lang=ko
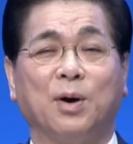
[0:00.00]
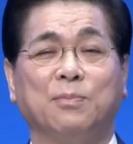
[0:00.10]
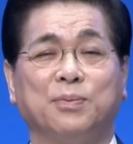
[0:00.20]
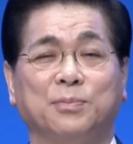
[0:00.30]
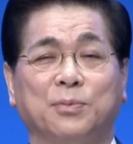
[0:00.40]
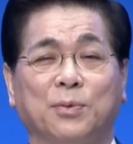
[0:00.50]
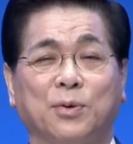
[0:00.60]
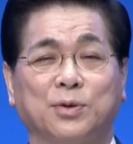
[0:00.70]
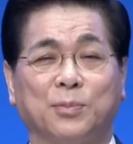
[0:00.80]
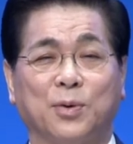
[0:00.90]
명품
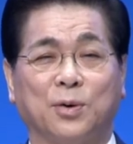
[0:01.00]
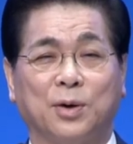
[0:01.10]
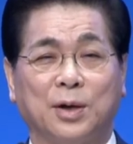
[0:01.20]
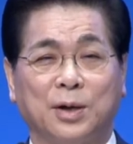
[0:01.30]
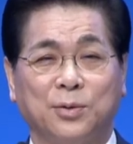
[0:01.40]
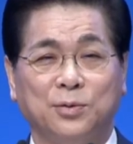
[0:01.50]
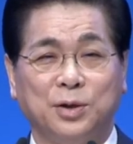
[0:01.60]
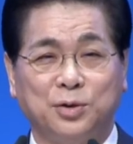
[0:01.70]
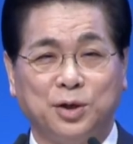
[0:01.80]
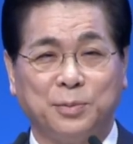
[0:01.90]
옷을 보고
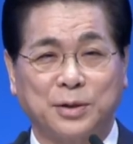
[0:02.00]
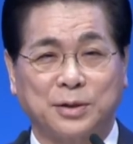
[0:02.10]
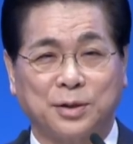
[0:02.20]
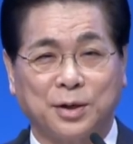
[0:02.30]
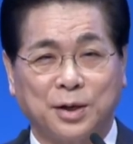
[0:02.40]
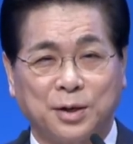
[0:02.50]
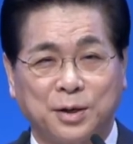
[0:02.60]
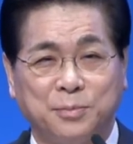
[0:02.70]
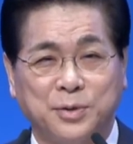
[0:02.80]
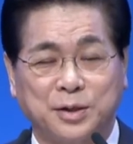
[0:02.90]
눈이 뒤집어져서
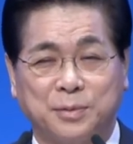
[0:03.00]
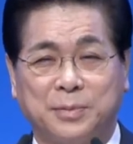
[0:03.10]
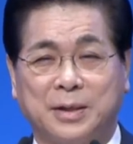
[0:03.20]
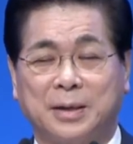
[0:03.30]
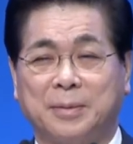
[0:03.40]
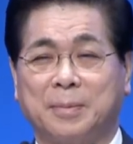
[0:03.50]
흠쳤습니다.